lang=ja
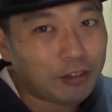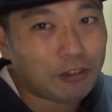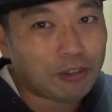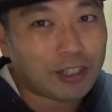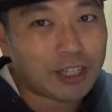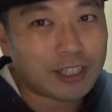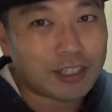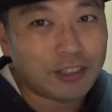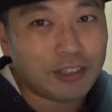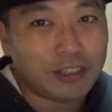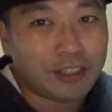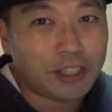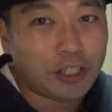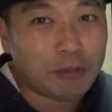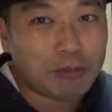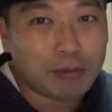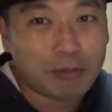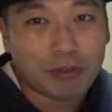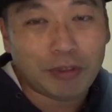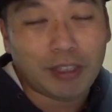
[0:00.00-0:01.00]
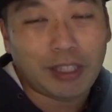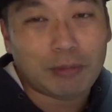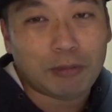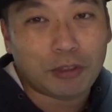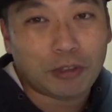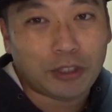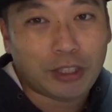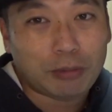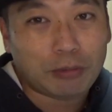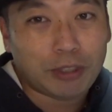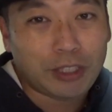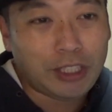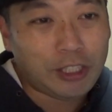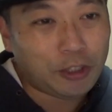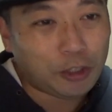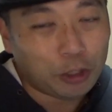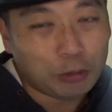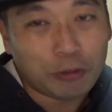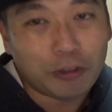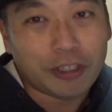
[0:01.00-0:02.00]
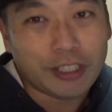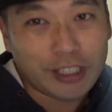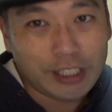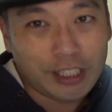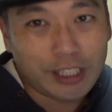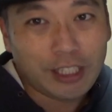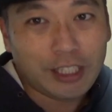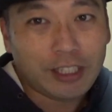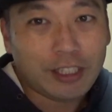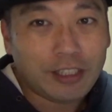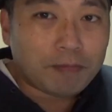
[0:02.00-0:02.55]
特化するっていう部分でもとてもいいと思うし